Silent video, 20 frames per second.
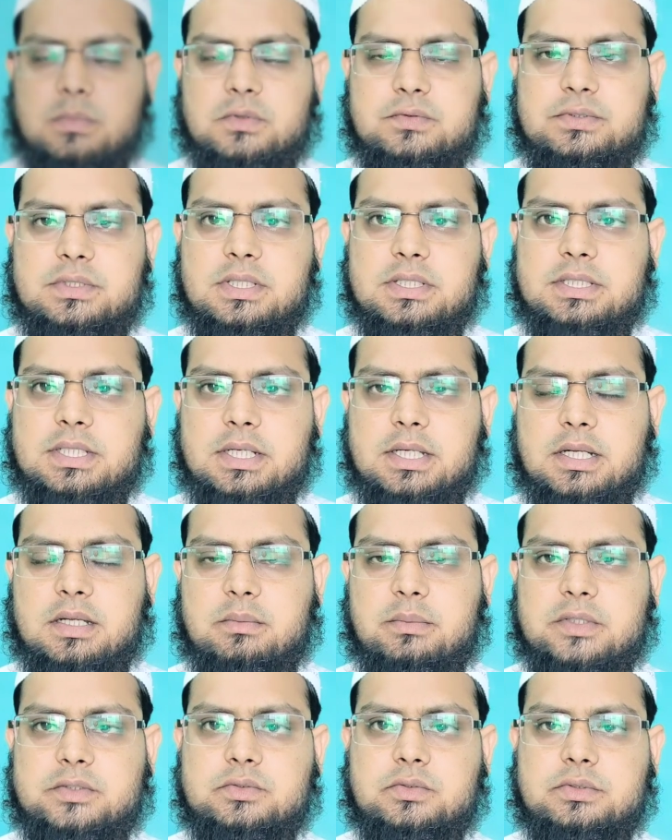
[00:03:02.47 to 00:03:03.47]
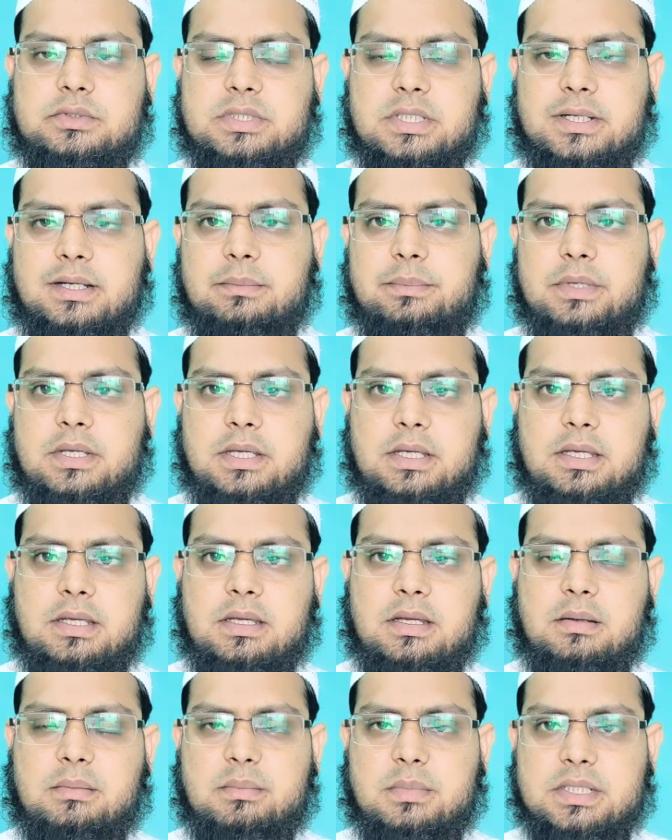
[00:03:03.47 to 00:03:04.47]
मुफ्ती तारक मसूद साहब के
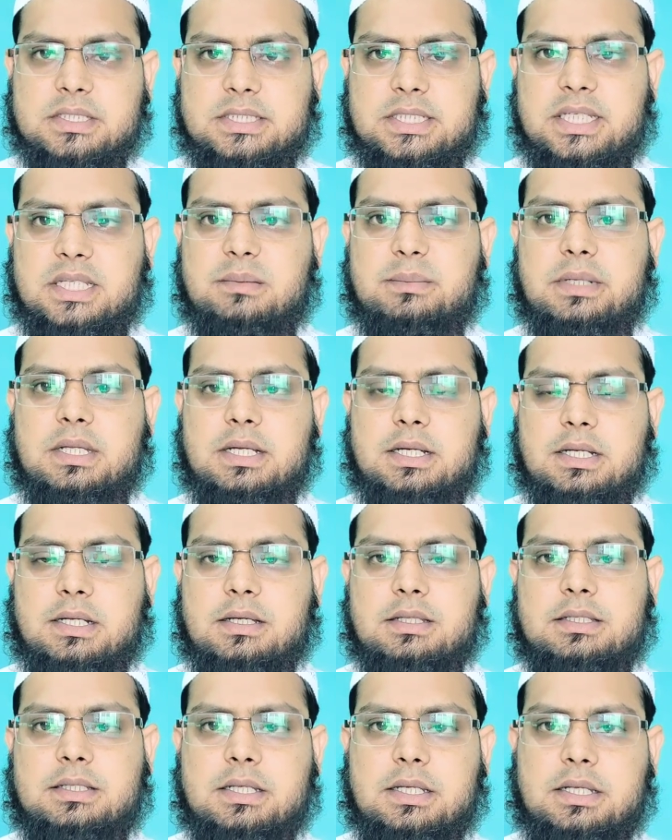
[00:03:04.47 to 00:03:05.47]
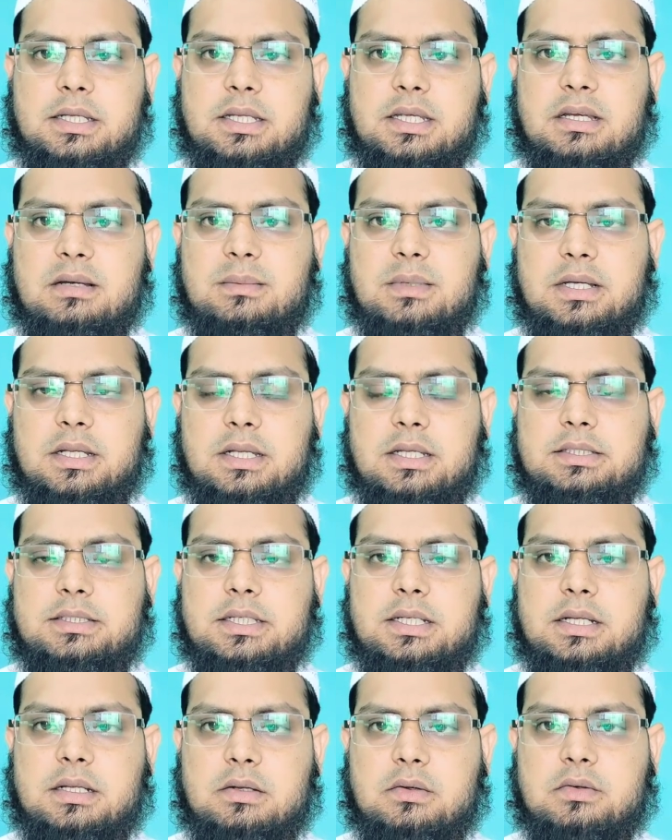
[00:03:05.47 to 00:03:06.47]
मज़ीद बयान के लिए हमारे
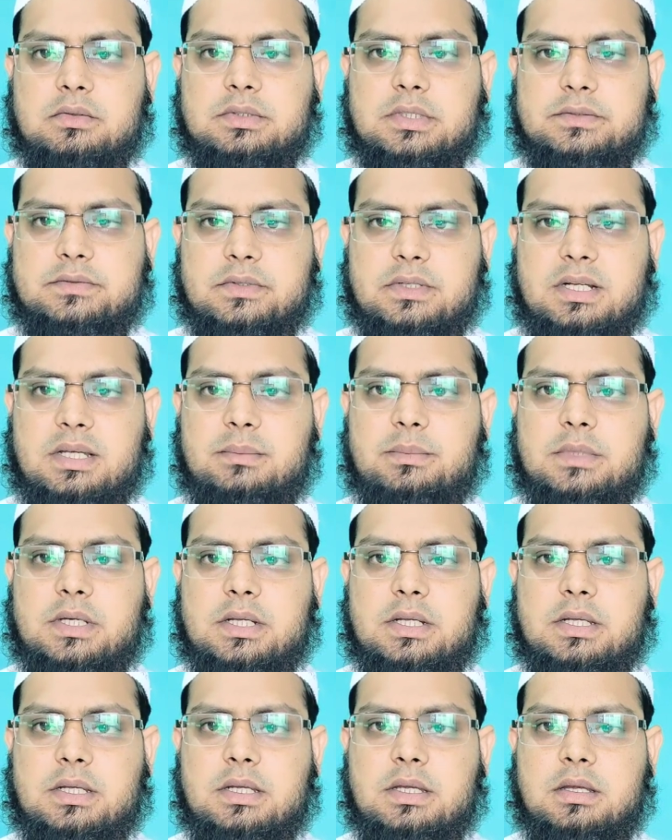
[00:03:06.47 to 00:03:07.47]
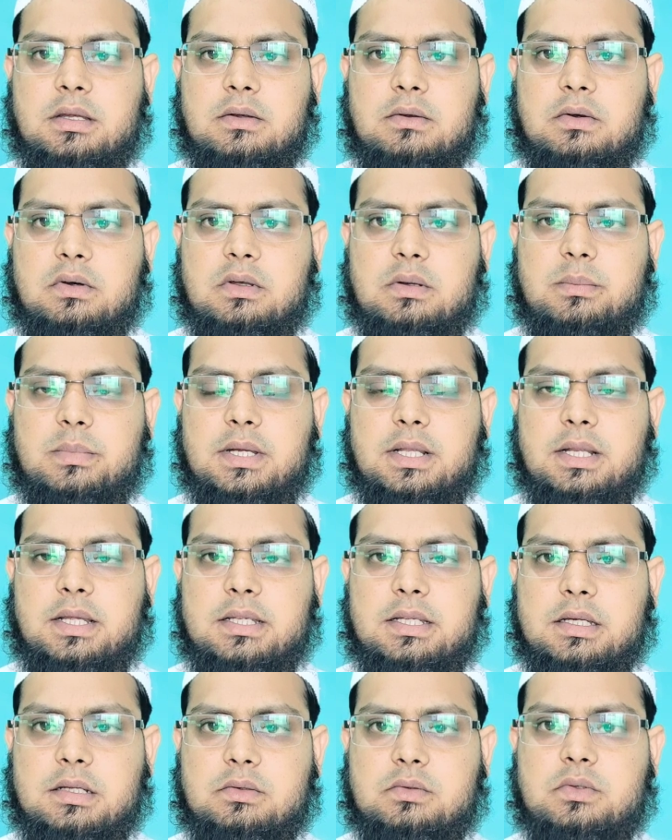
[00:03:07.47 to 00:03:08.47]
चैनल को सब्सक्राइब करें और
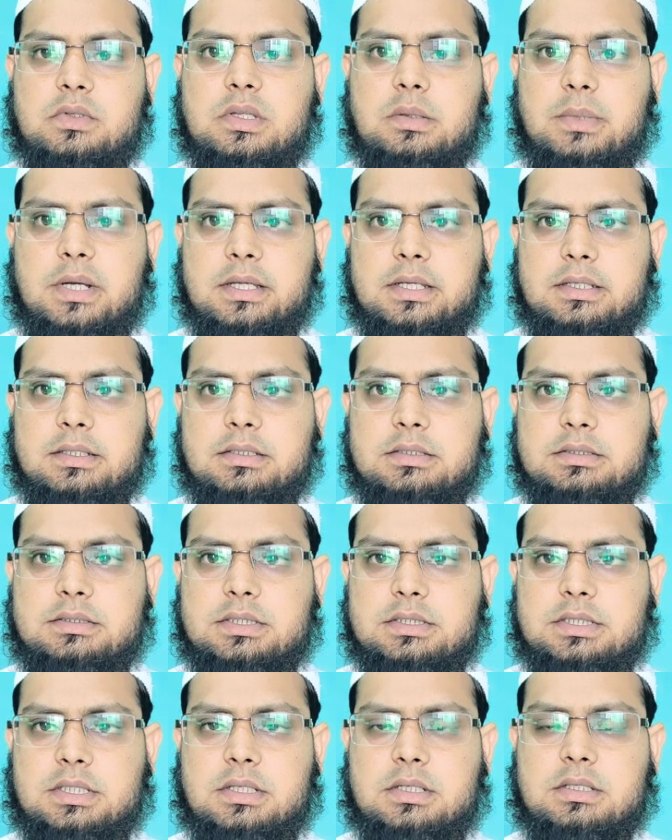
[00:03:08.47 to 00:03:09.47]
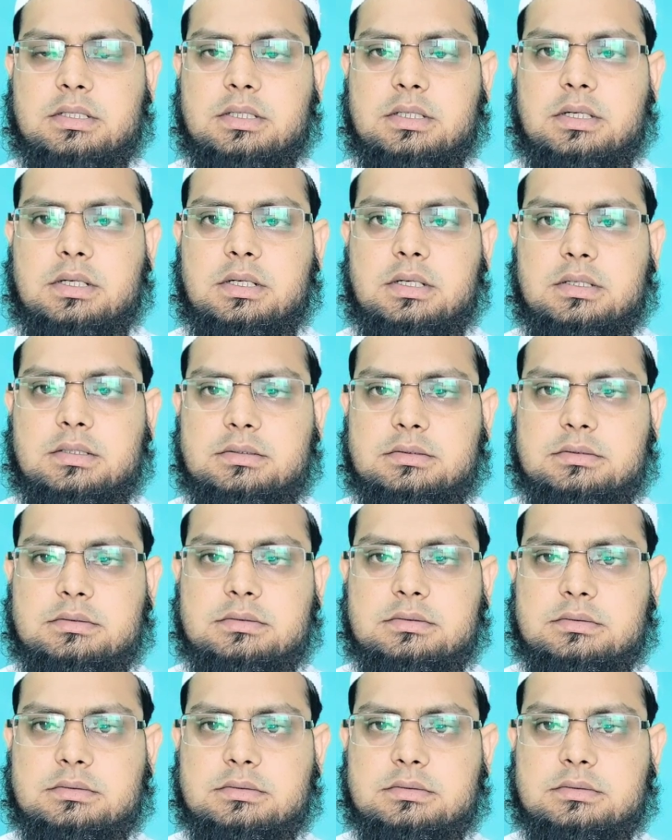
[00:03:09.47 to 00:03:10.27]
बेलाइकन को दबाएँ जजाकल्ला